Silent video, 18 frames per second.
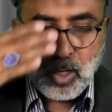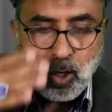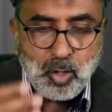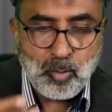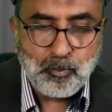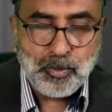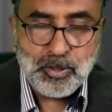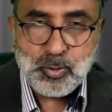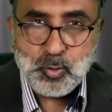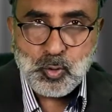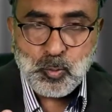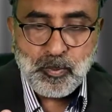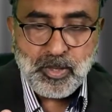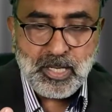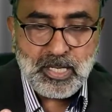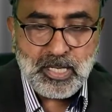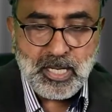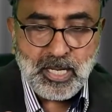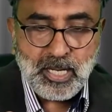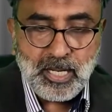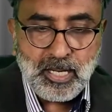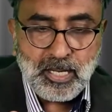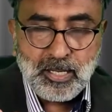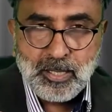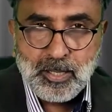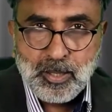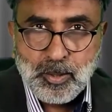और बच्चों में ये
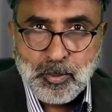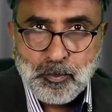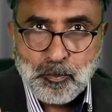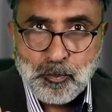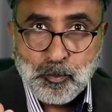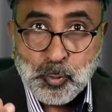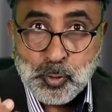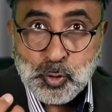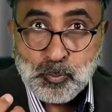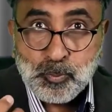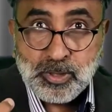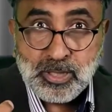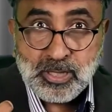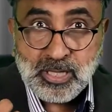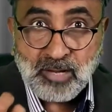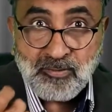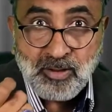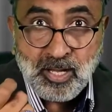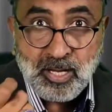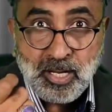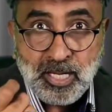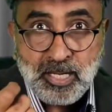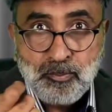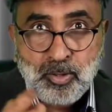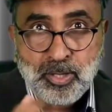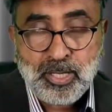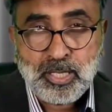मुस्बत
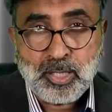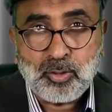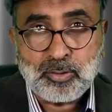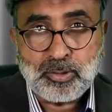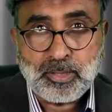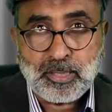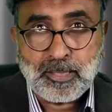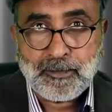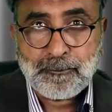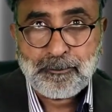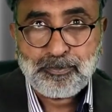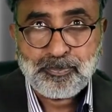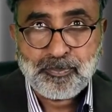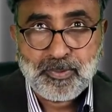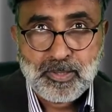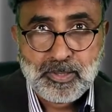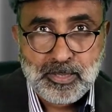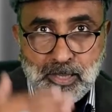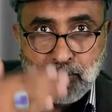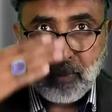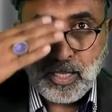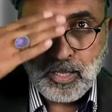तोानाई मुहैया होती है जब